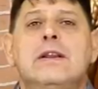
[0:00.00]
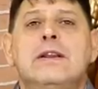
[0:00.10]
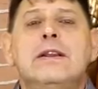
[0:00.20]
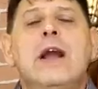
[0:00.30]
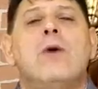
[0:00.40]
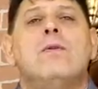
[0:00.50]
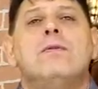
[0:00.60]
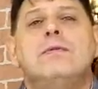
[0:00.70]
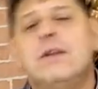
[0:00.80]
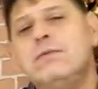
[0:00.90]
Não,
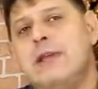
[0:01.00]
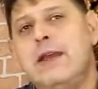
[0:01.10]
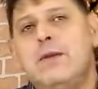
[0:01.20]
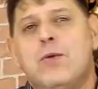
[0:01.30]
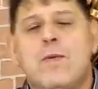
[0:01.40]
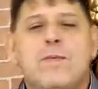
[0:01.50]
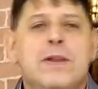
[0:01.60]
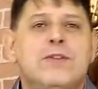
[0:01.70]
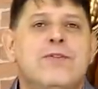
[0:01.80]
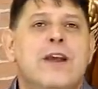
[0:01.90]
não tem como o
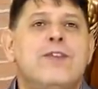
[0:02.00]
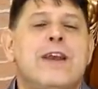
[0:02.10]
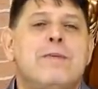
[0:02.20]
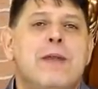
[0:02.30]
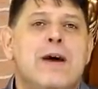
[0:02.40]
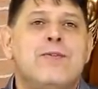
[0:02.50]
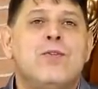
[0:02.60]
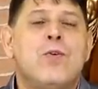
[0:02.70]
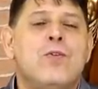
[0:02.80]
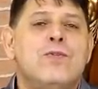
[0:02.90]
preto velho ficar bravo
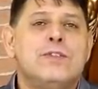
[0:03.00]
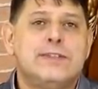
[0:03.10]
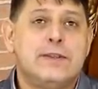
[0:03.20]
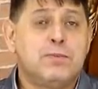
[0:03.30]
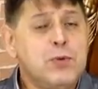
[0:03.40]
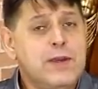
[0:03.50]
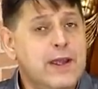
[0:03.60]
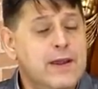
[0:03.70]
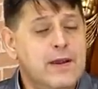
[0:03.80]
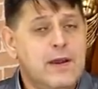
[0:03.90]
com você. Por
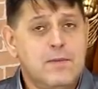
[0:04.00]
quê?